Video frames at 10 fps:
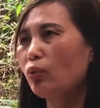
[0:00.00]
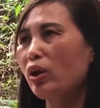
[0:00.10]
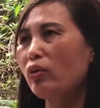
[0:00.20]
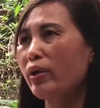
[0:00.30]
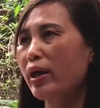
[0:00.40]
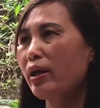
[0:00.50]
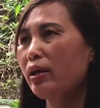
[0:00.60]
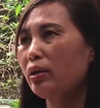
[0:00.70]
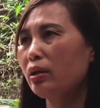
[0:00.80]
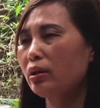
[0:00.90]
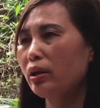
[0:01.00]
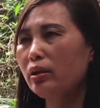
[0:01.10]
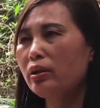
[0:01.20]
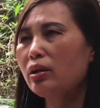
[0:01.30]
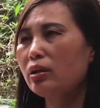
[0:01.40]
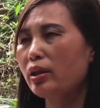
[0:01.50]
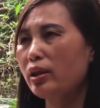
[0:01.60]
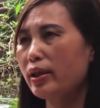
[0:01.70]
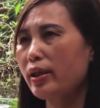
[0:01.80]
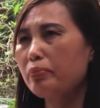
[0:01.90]
quậy phá, lấy thước,
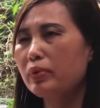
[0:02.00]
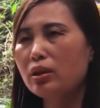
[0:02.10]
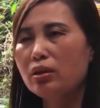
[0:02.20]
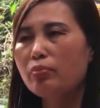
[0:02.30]
lấy dép, dứ